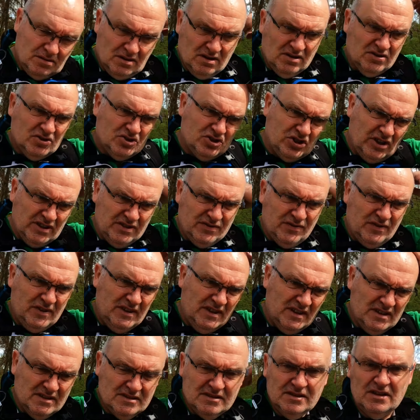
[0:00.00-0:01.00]
Ja,
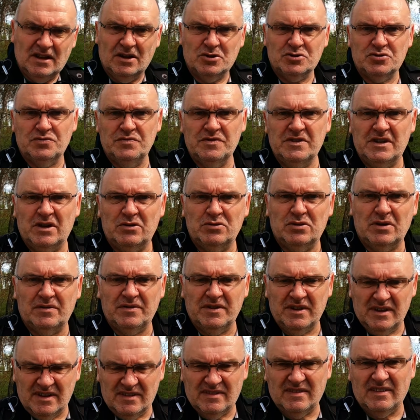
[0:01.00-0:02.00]
Scheißfliegen sind auch schon wieder
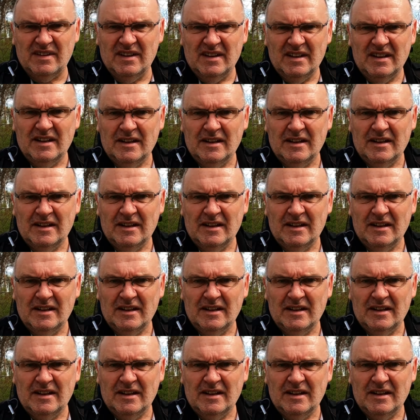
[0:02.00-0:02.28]
unterwegs.